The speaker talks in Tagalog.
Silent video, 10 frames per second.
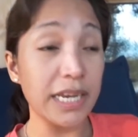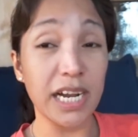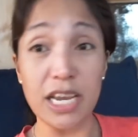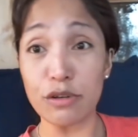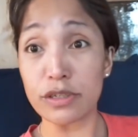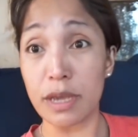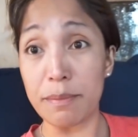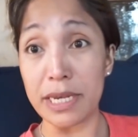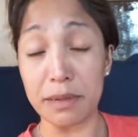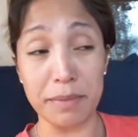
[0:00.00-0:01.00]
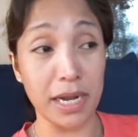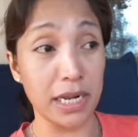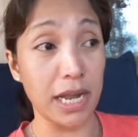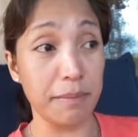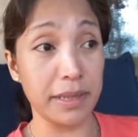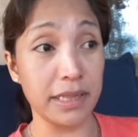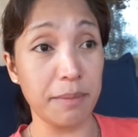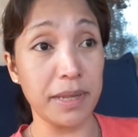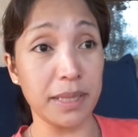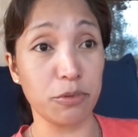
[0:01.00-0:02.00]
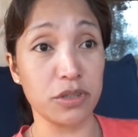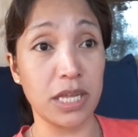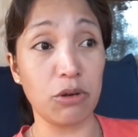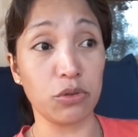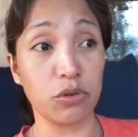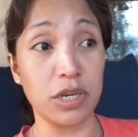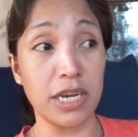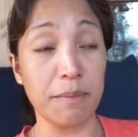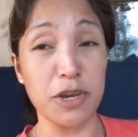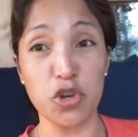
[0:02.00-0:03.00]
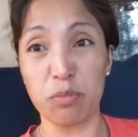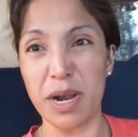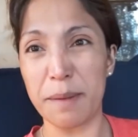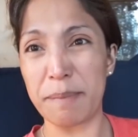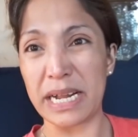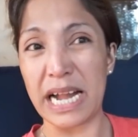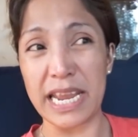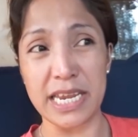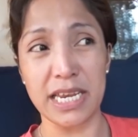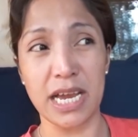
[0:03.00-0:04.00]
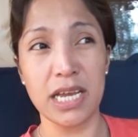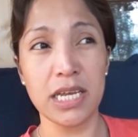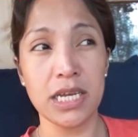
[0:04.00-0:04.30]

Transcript: nagayos kami ng mga gamit namin tapos niluto din namin yung mga pagkain na